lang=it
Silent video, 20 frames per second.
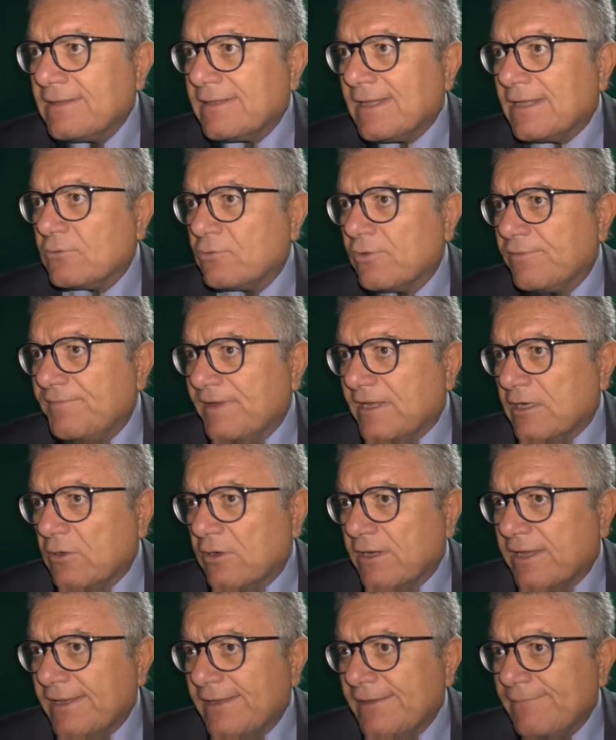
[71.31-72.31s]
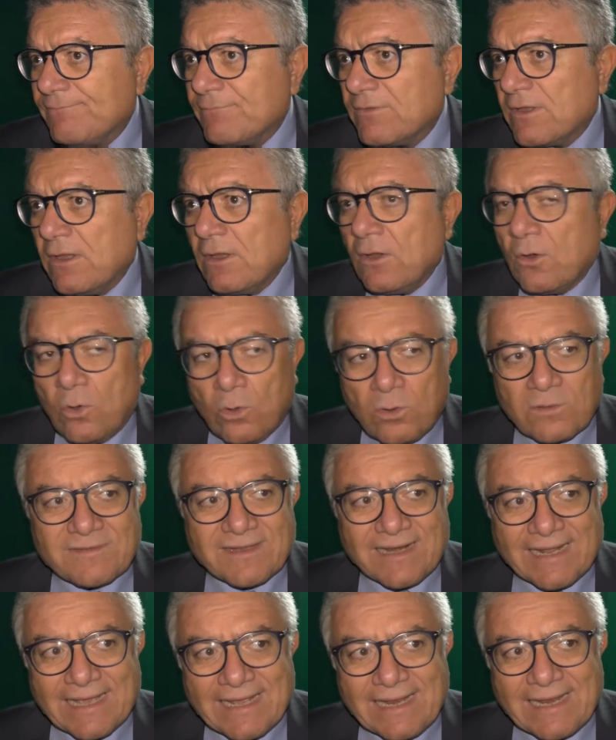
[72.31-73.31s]
Tanto è vero che,
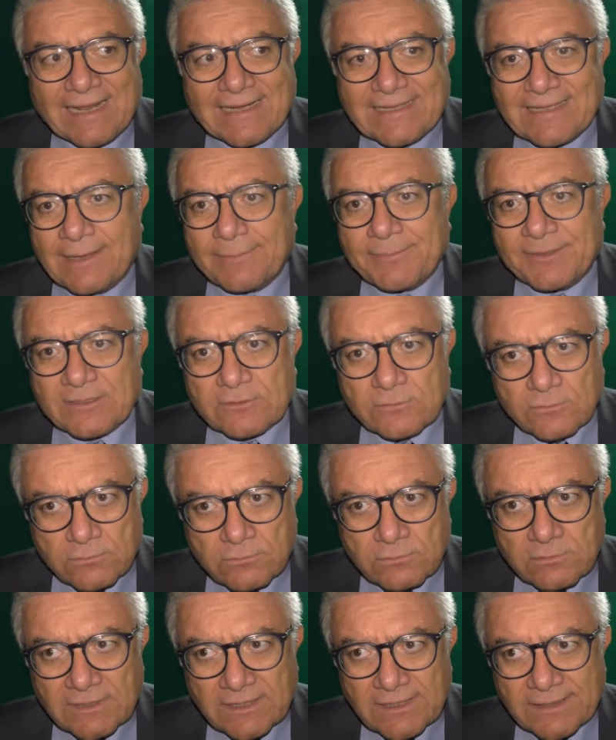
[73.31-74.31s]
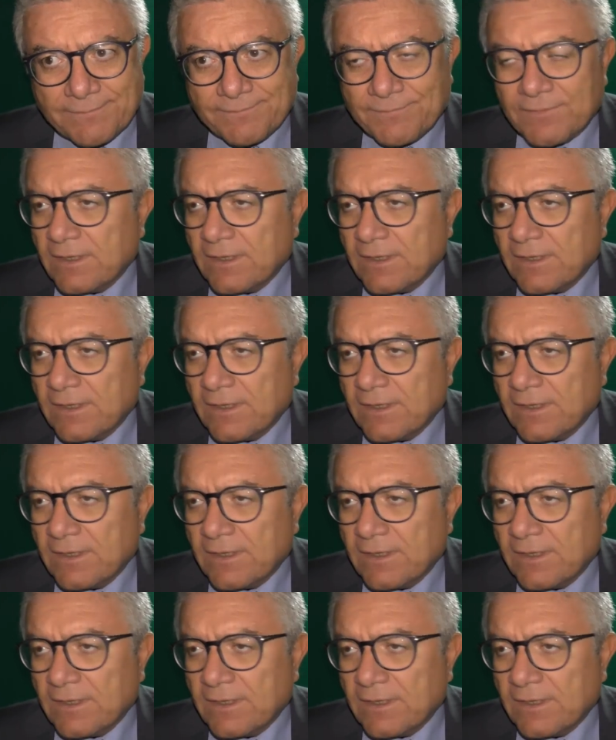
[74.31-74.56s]
oltre che la riapertura